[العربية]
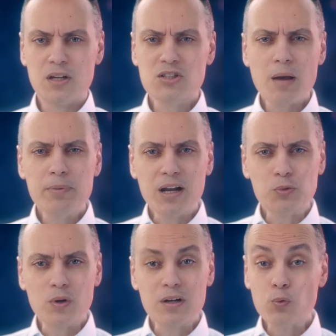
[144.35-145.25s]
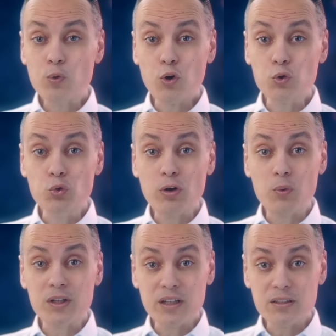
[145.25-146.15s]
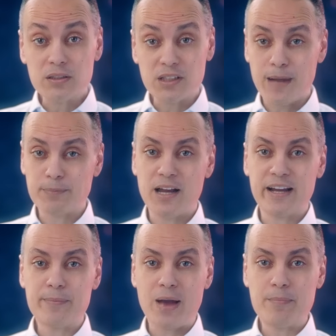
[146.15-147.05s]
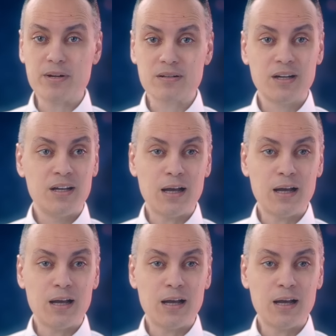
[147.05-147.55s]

اصحاب الادوار والحضور الواضح زي عبد الحكيم عامر